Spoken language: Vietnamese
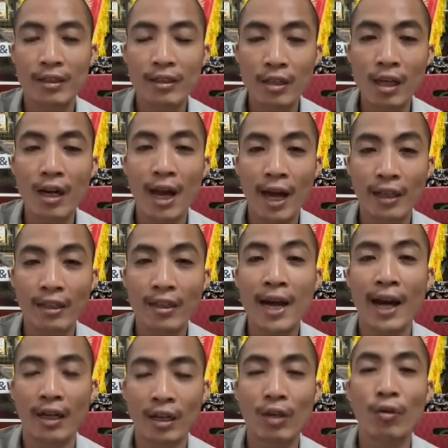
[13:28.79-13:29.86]
chưa đã chưa
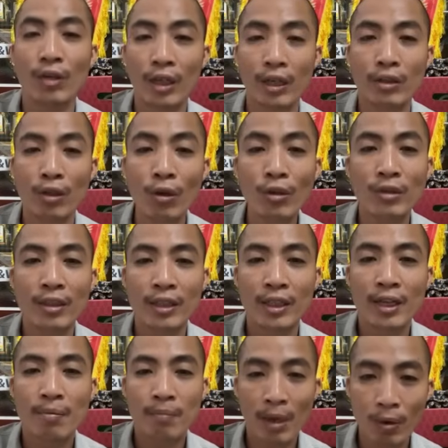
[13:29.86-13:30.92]
đạt được độ lửa tốt
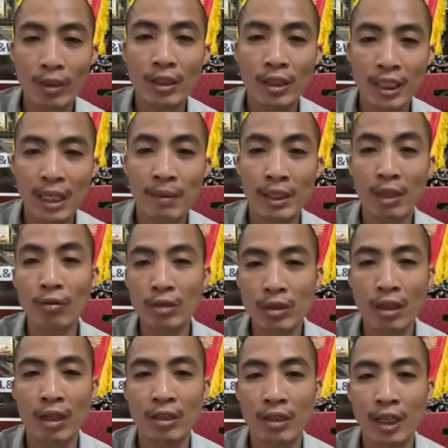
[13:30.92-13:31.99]
bác con tư nhá mà thông
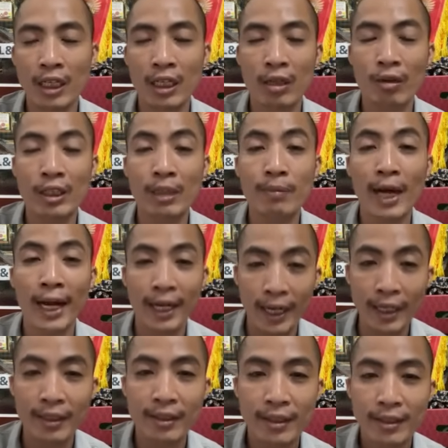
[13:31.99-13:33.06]
thường đã những con chim hay đấy